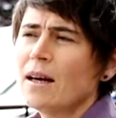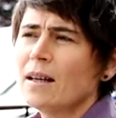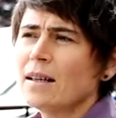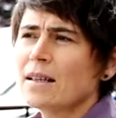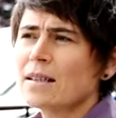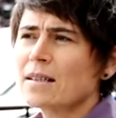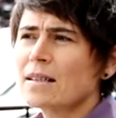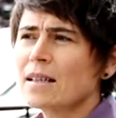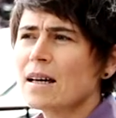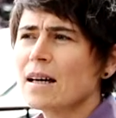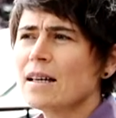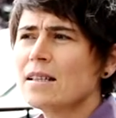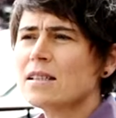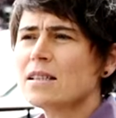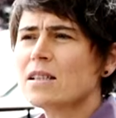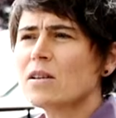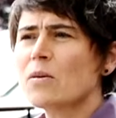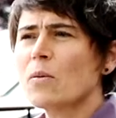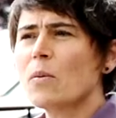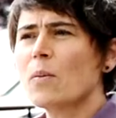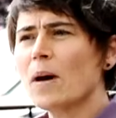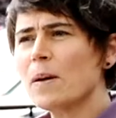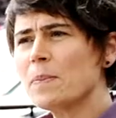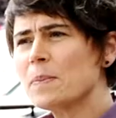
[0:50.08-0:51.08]
Das heißt,
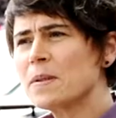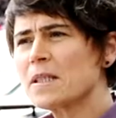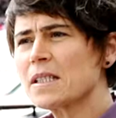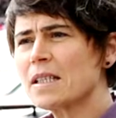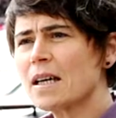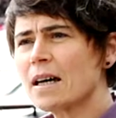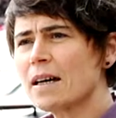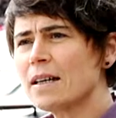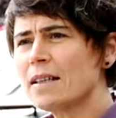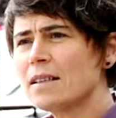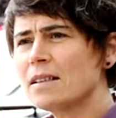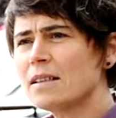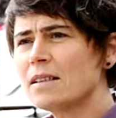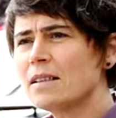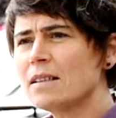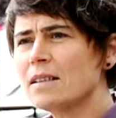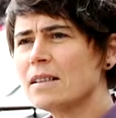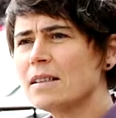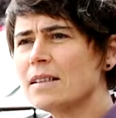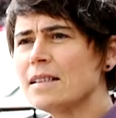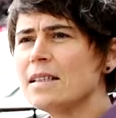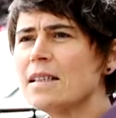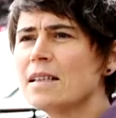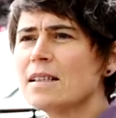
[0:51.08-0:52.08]

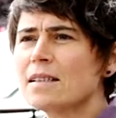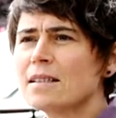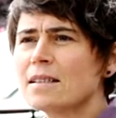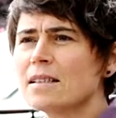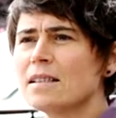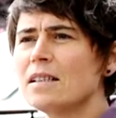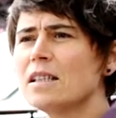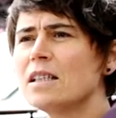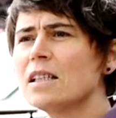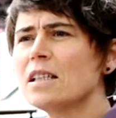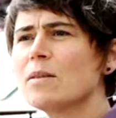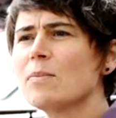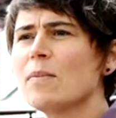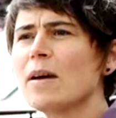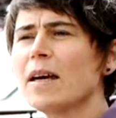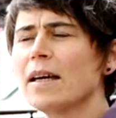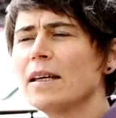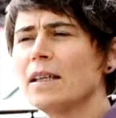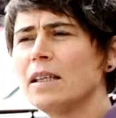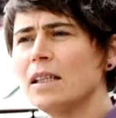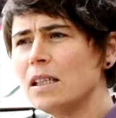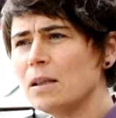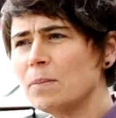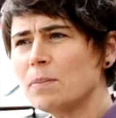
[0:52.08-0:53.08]
Webseiten, die es nicht mehr
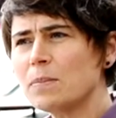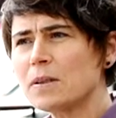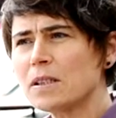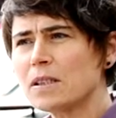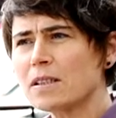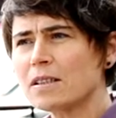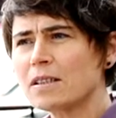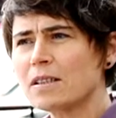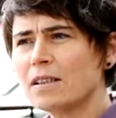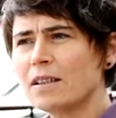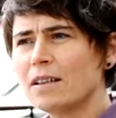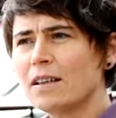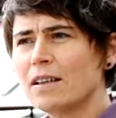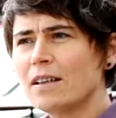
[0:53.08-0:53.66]
gibt,